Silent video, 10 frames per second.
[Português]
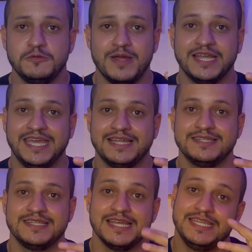
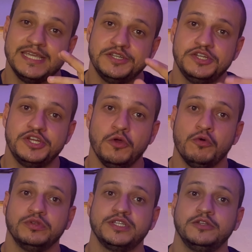aquelas que a gente
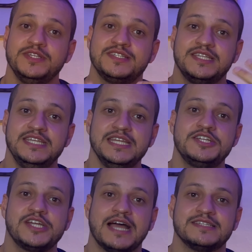encontra na esquina de
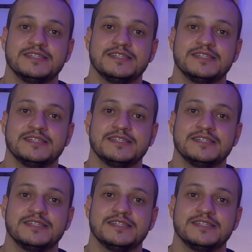casa.